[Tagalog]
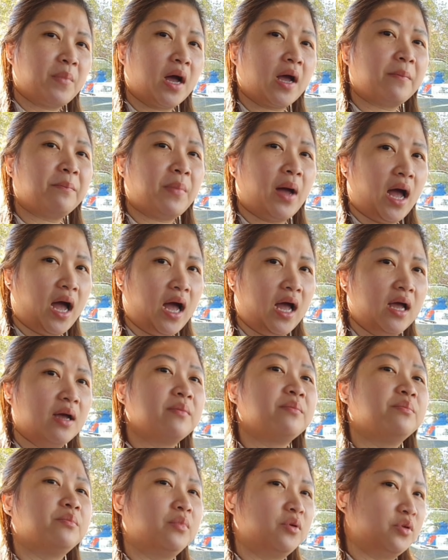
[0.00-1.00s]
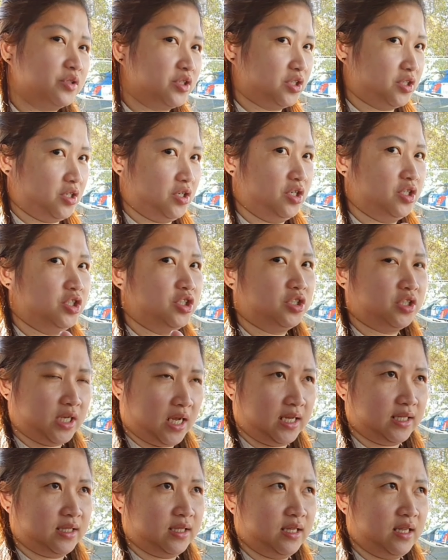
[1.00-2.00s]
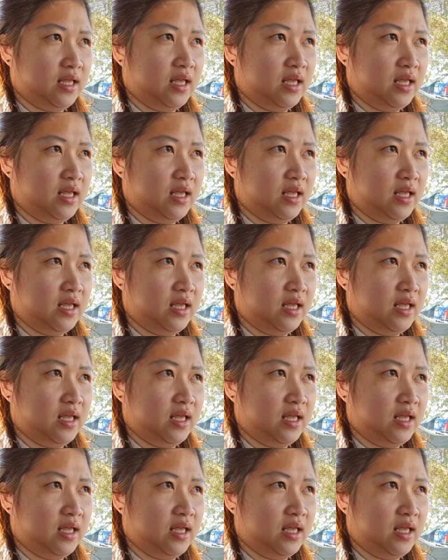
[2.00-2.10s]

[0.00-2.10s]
magpa-booster shot.